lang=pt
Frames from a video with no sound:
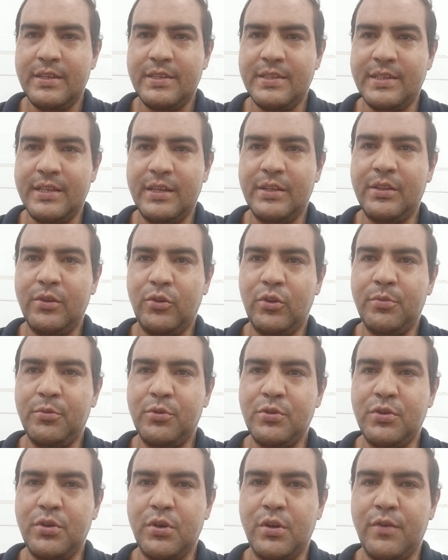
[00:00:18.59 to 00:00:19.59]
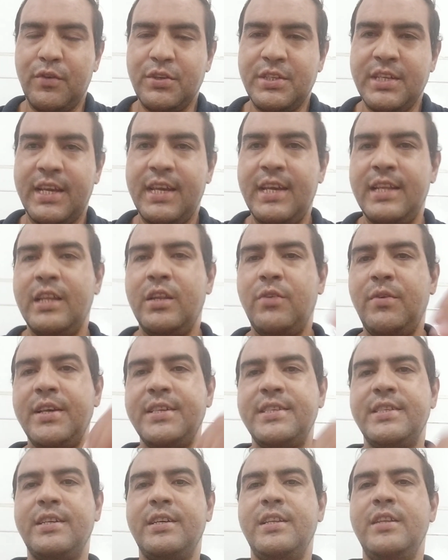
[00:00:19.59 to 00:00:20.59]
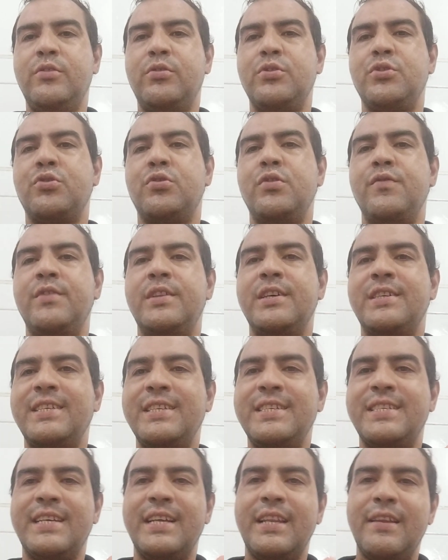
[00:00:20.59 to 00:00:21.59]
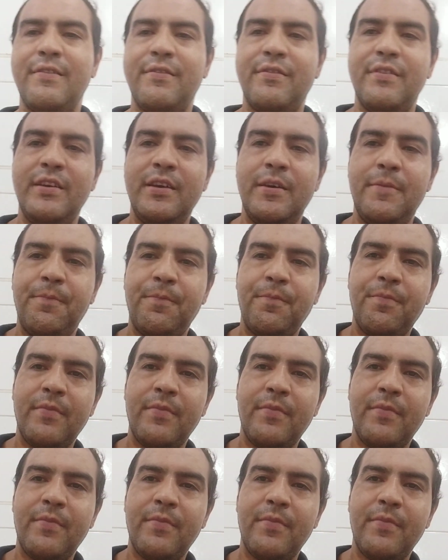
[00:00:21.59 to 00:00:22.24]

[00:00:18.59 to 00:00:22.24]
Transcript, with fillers: Santo é o nome do Senhor. Você que ainda não é inscrito, te convido a se inscrever,